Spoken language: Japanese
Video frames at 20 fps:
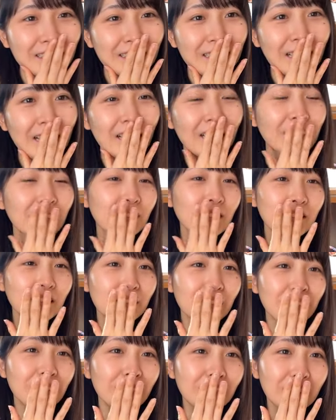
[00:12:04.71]
さ普
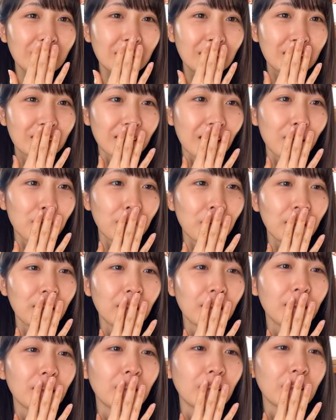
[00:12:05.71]
通にさ、ま
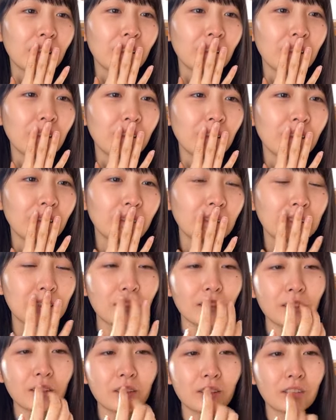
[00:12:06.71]
あ、ちょっ
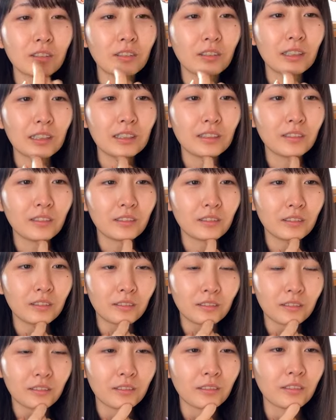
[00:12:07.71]
とあゆ
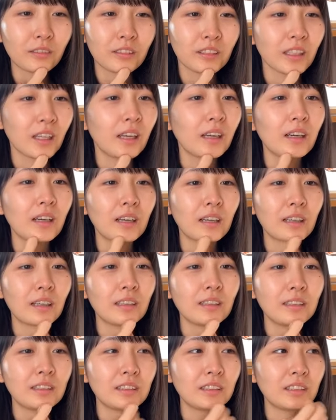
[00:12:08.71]
子さあ
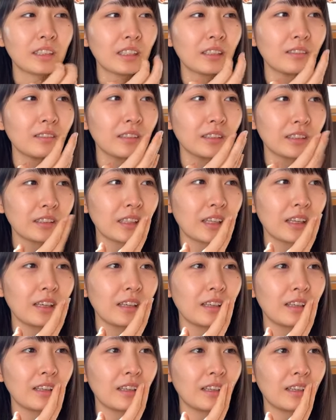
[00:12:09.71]
かねちゃんはさ
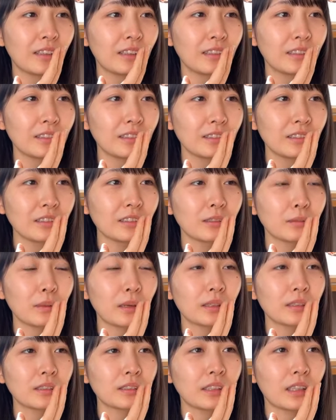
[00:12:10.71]
ちょっとま
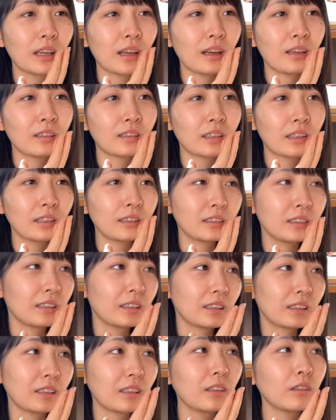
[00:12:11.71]
あ癖ある感じだっ
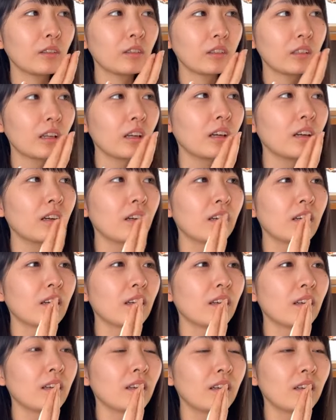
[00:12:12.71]
たけどさ
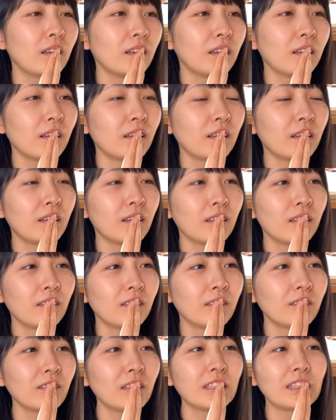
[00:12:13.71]

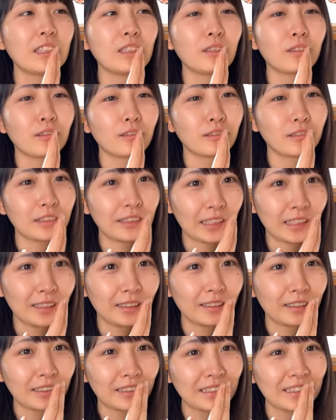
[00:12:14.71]
まあ日本語じゃん